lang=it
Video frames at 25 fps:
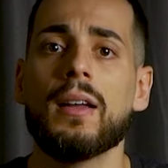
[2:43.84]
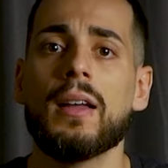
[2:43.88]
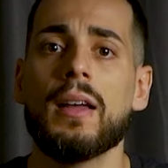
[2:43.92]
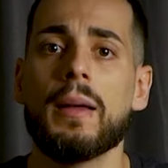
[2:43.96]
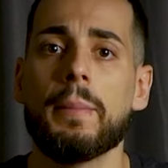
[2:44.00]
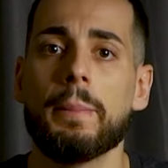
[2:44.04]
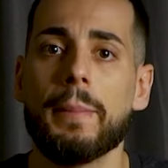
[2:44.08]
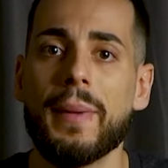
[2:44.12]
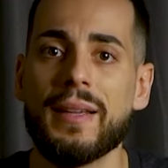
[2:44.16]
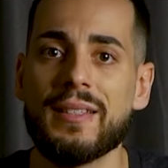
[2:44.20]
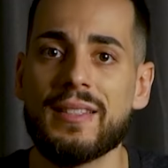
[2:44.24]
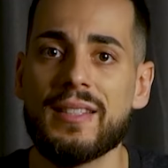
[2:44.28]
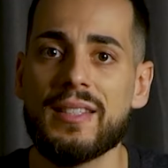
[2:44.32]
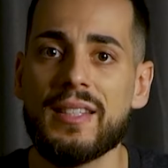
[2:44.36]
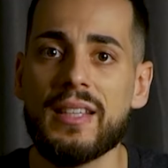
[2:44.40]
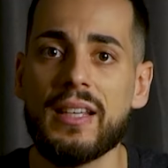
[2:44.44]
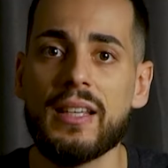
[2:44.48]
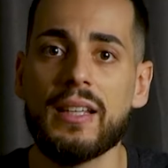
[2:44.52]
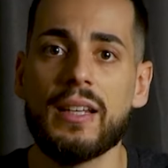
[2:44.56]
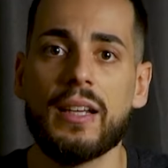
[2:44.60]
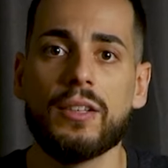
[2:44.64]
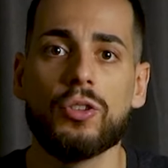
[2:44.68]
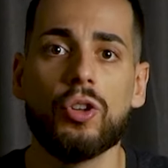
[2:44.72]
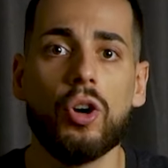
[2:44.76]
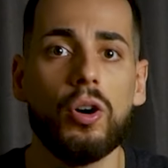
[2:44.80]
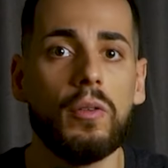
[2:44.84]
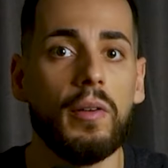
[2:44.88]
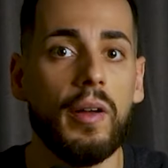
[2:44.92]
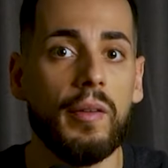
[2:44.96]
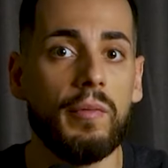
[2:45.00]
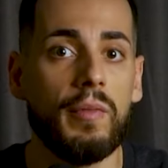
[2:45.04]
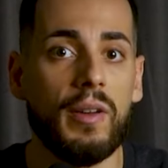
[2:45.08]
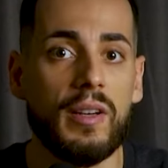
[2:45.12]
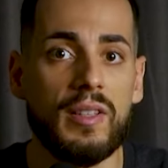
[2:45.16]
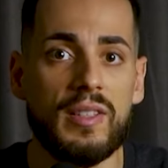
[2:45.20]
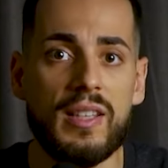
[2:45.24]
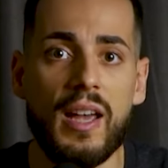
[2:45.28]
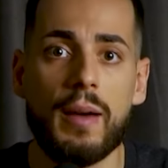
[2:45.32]
mensile dove
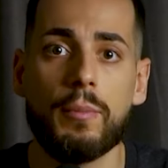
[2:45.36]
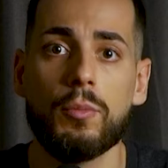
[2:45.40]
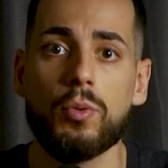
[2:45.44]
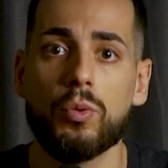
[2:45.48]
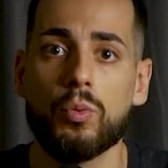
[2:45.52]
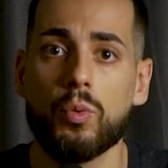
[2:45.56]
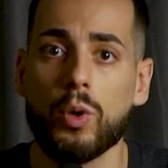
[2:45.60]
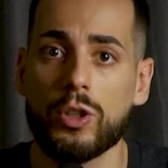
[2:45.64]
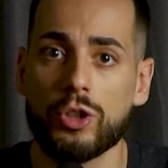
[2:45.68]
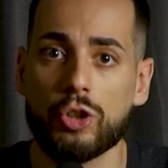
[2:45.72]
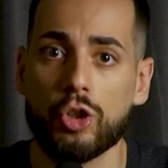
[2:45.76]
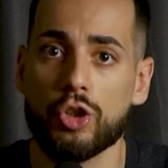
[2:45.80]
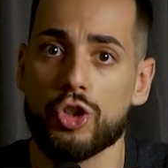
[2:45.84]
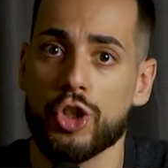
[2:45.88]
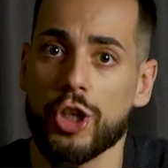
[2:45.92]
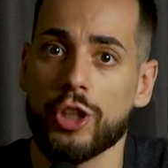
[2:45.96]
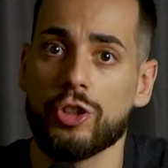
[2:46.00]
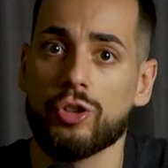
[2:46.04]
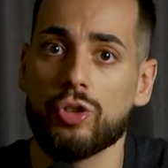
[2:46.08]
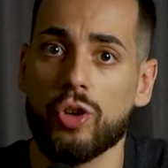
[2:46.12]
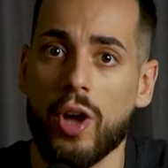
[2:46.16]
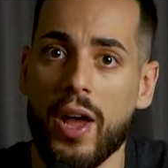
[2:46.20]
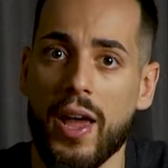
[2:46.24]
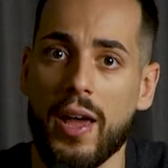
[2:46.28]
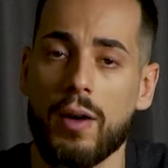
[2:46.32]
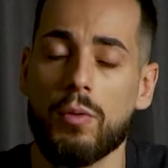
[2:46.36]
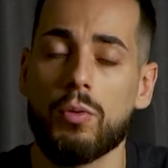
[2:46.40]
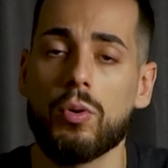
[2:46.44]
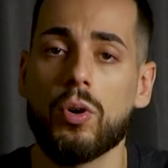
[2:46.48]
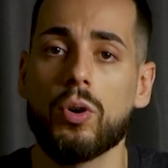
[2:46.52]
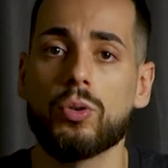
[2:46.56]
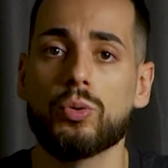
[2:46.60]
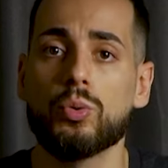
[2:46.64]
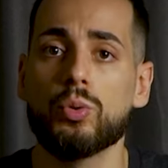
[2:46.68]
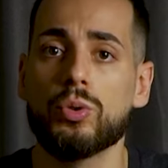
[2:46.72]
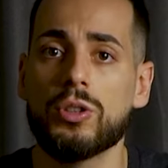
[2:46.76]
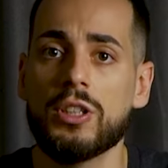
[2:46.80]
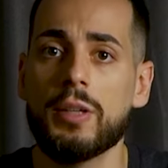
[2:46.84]
versiamo 400 euro
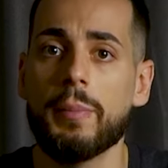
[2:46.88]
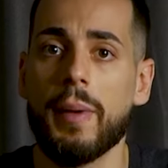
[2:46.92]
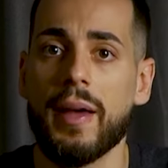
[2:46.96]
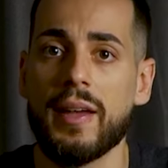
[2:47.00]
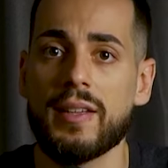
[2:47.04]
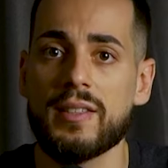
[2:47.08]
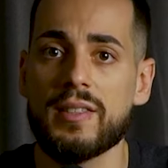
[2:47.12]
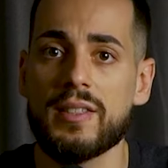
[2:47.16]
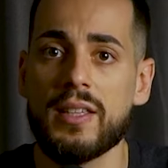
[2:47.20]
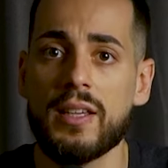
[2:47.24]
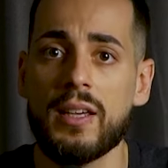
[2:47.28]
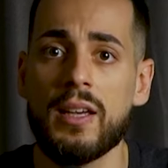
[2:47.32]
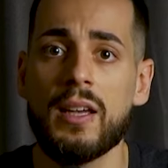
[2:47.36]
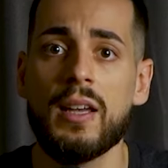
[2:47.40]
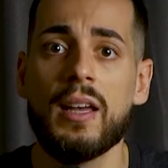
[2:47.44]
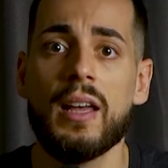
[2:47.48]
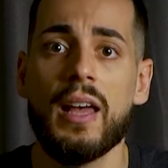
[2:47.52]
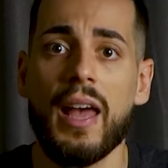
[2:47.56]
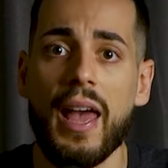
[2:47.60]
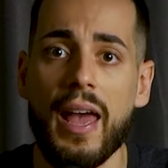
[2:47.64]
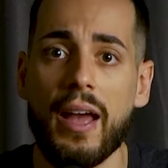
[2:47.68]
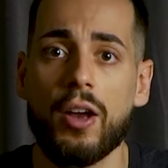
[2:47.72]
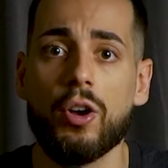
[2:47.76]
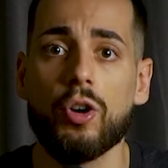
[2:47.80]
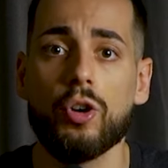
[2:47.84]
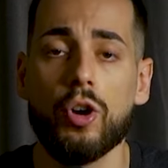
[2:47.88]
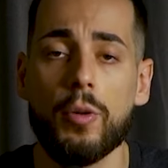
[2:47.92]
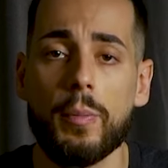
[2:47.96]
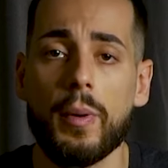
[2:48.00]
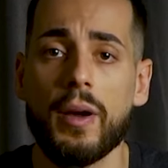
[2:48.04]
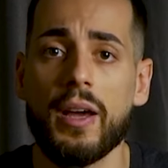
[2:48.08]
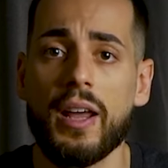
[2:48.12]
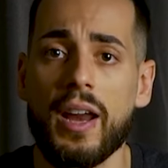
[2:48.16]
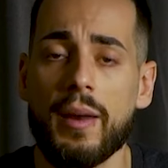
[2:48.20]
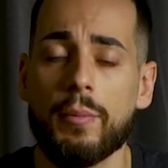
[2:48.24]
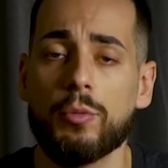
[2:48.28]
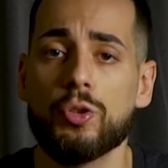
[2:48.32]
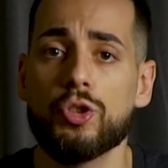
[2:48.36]
tutti i mesi, ecco noi
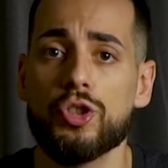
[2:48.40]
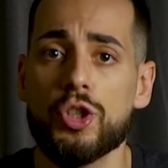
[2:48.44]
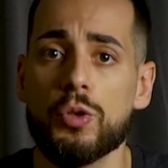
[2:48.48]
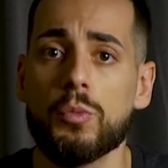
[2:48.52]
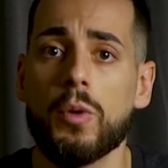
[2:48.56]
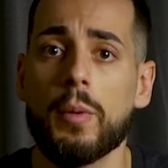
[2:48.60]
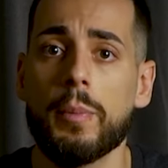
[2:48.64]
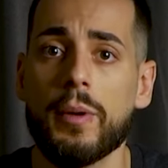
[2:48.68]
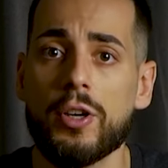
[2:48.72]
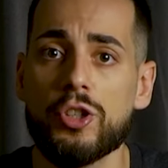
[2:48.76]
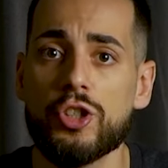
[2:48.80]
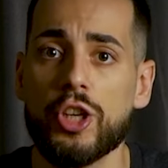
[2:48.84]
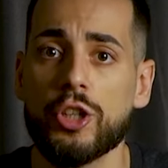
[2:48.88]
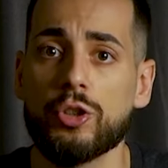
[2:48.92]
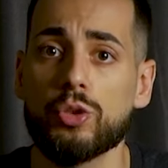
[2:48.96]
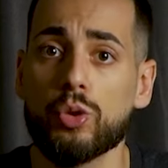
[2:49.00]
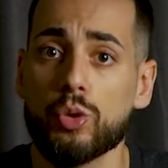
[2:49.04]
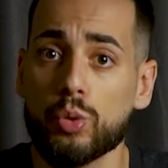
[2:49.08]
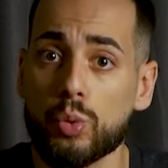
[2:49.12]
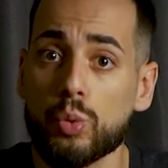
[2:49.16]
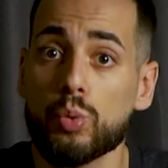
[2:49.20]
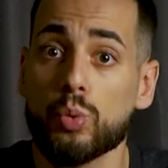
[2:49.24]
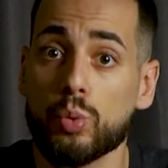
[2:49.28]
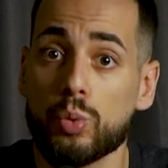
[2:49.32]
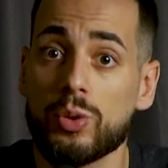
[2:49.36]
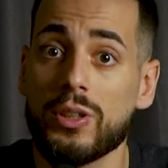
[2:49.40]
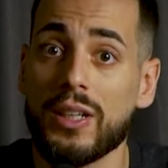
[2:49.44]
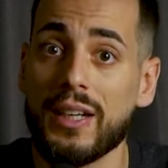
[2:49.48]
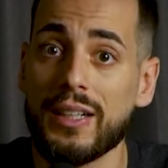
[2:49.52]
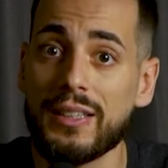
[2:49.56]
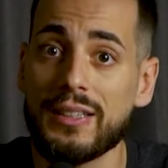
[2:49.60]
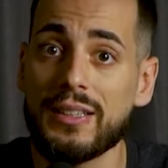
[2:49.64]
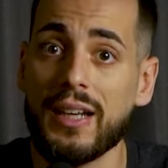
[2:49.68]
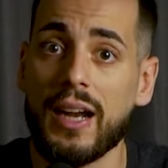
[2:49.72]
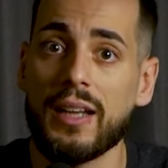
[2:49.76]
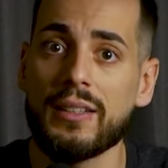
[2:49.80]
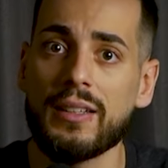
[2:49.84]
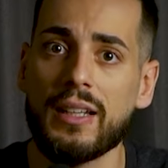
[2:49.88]
pagheremo il 5% su tutte le
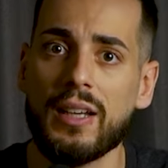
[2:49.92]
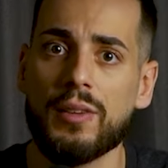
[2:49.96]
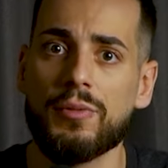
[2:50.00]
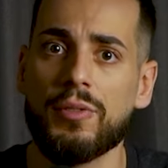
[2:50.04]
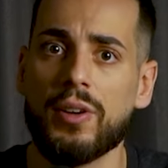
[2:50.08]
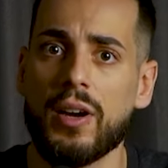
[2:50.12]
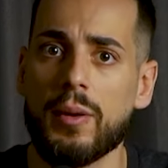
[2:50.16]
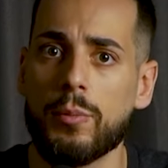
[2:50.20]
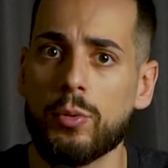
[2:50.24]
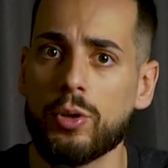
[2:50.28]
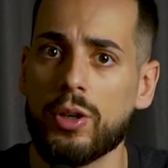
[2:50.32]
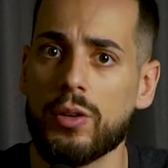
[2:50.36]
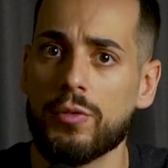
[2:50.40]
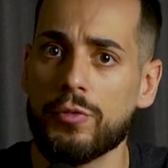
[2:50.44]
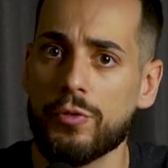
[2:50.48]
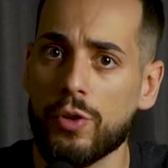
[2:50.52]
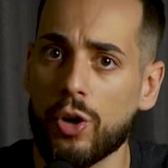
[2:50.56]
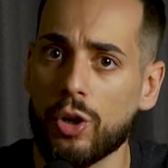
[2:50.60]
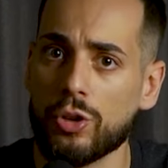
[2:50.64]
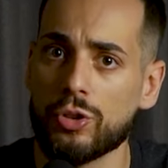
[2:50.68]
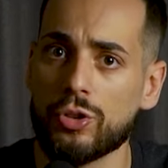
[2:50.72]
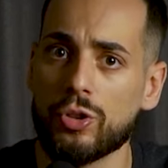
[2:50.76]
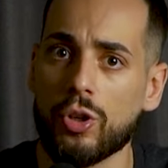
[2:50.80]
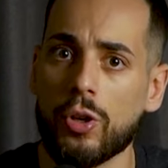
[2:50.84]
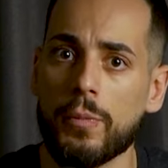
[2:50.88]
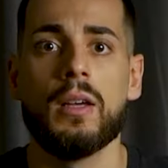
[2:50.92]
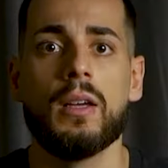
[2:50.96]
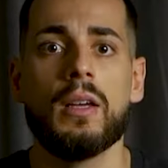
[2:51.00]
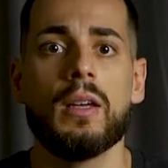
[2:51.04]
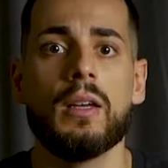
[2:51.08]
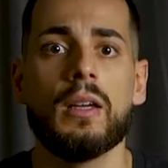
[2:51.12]
entrate che faremo nel fondo.